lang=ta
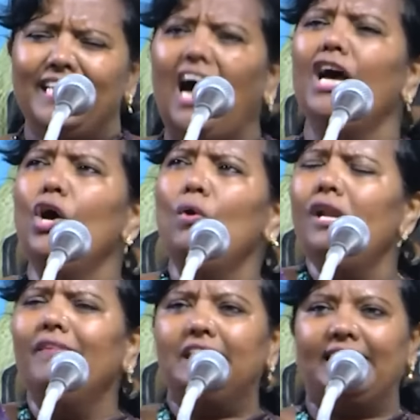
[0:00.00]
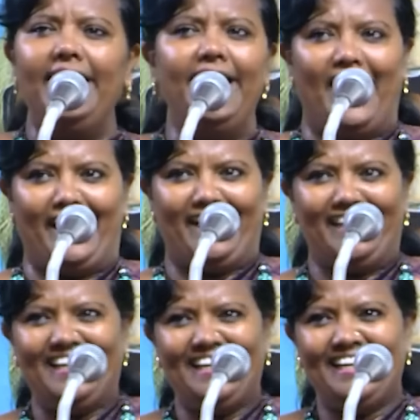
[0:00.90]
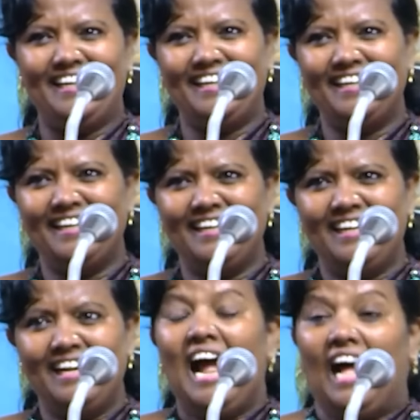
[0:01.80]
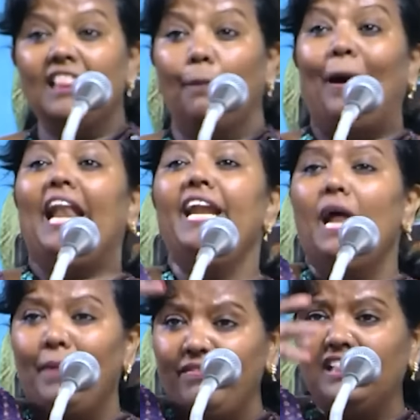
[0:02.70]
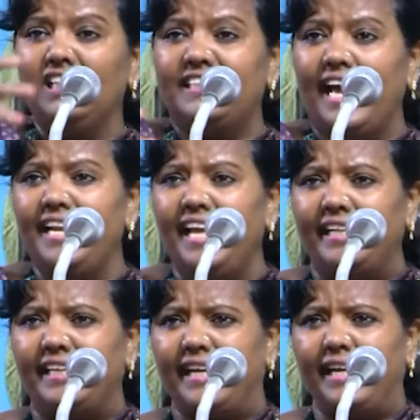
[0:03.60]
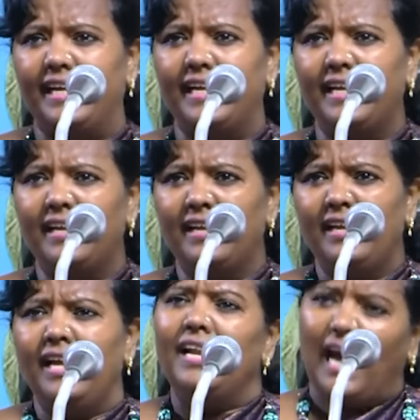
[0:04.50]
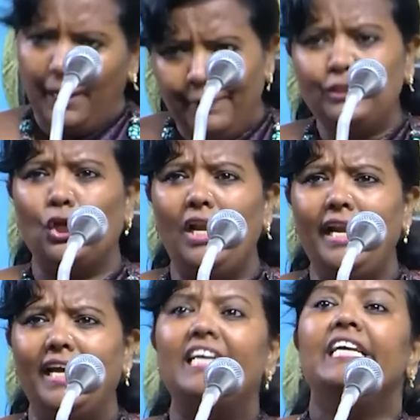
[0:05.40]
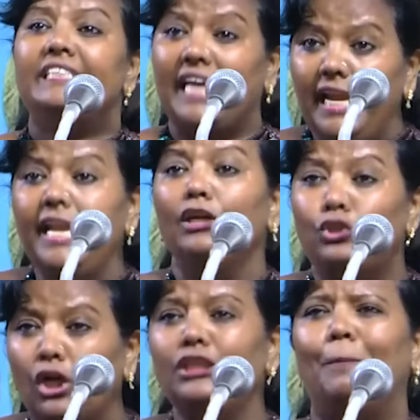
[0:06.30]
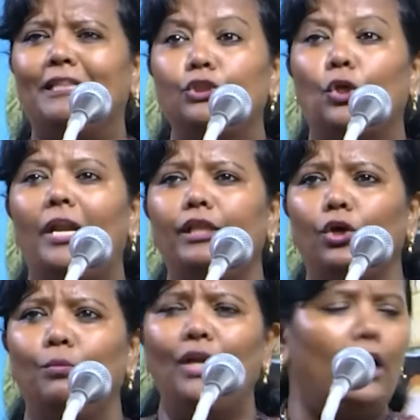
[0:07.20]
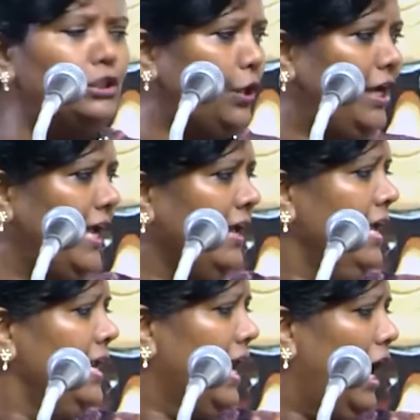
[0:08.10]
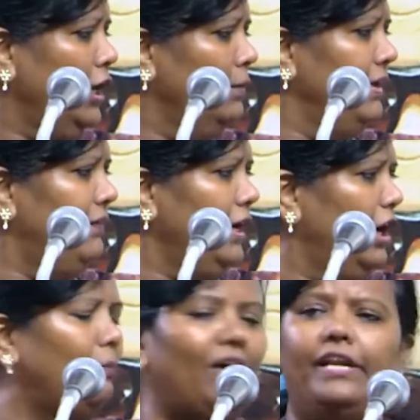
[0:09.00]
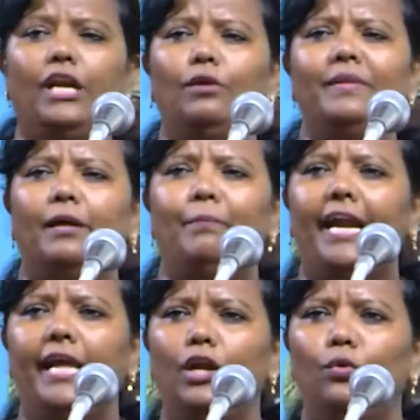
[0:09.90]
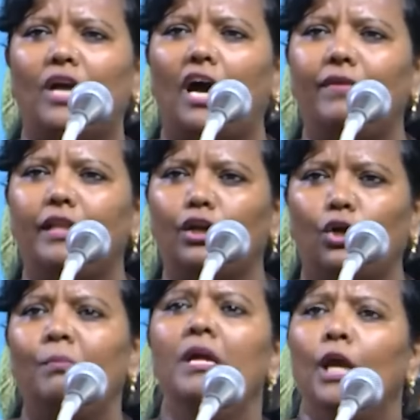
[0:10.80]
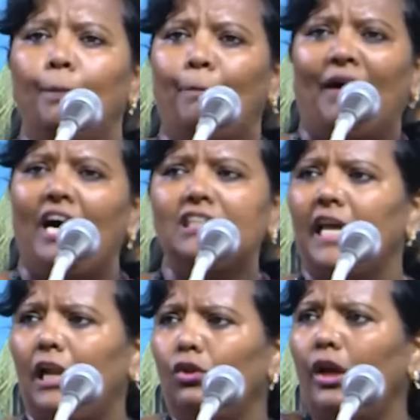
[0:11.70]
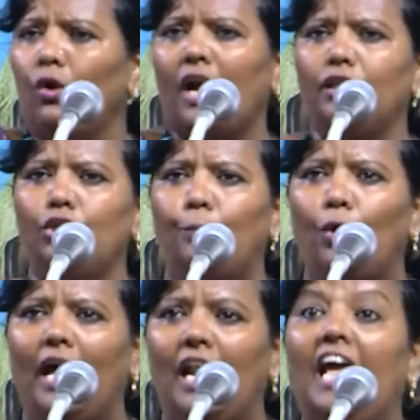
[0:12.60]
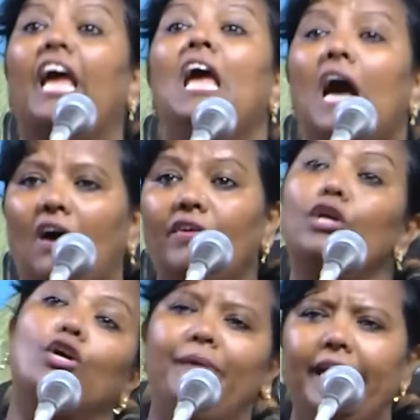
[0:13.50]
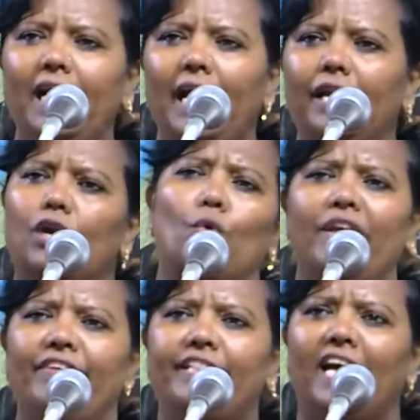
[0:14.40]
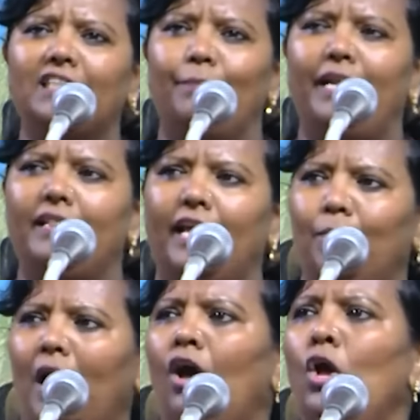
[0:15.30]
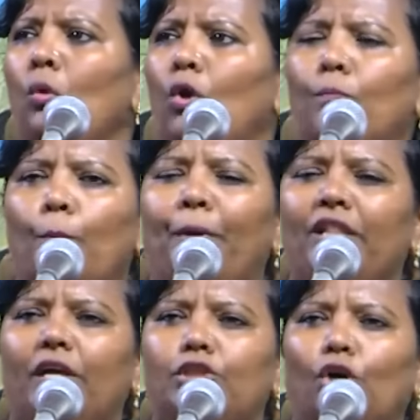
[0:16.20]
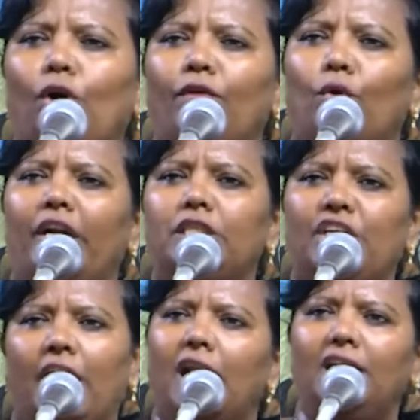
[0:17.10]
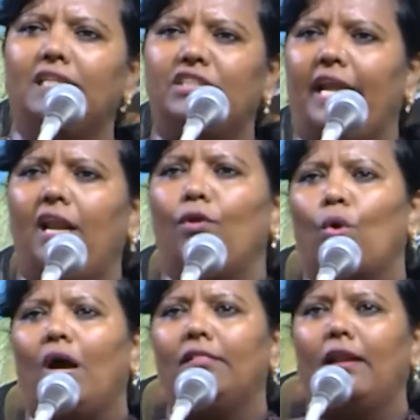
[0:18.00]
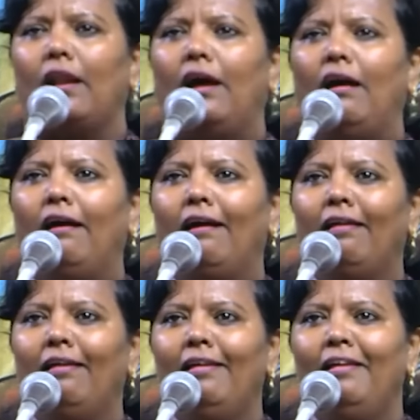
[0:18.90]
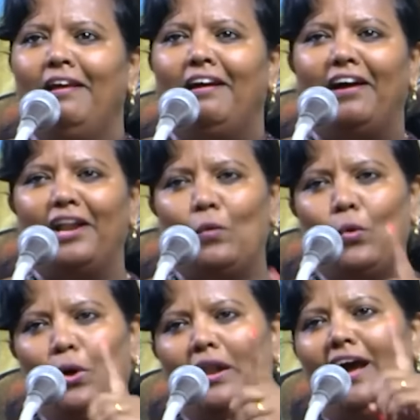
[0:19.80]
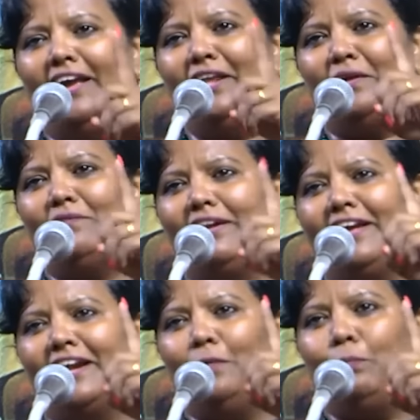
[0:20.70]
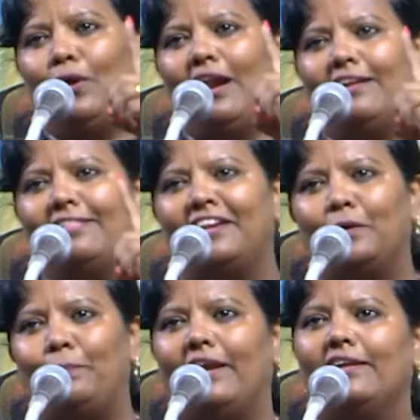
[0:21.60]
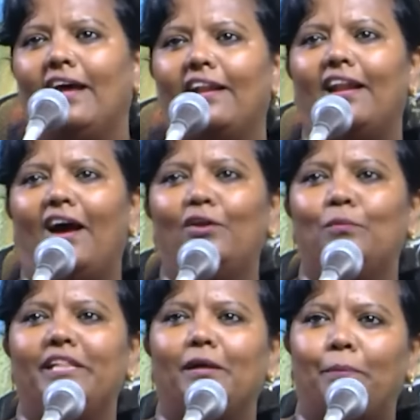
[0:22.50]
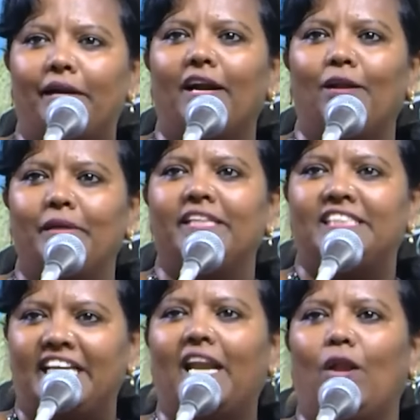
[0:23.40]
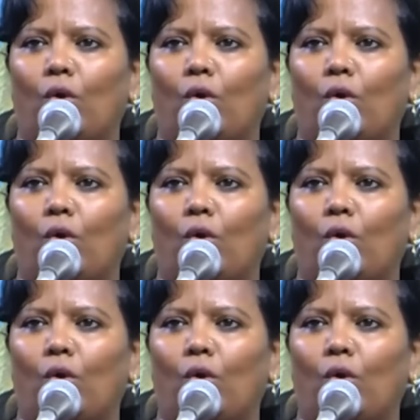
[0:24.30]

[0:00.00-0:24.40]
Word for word: யாரோ ஒருவர் செய்கிறார்கள் அந்த பலன் நம்மை வந்து சேருகிறது நான் இப்படி சொல்றேன் செலினா ஜோன்ஸ் பத்தி சொல்றதுக்கு முன்னால சொல்றேன் நானும் இவர்களும் அவர்களும் இந்த மேடையில் உட்கார்வதற்கும் இப்ப பவா செல்லதுரை உட்கார்ந்துட்டு போனார்ல அவருக்கும் இடையில இருக்கக்கூடிய வித்தியாசம் என்ன தெரியுமா ஒரு முப்பது வருஷம் அவர் உழைச்சார்னா இந்த சேர்ல உட்காந்துடலாம் ஆனா ஓராயிரம் வருடங்கள் போராட்டத்திற்கு பிறகுதான் நானும் இந்த பெண்களும் இந்த சேர்ல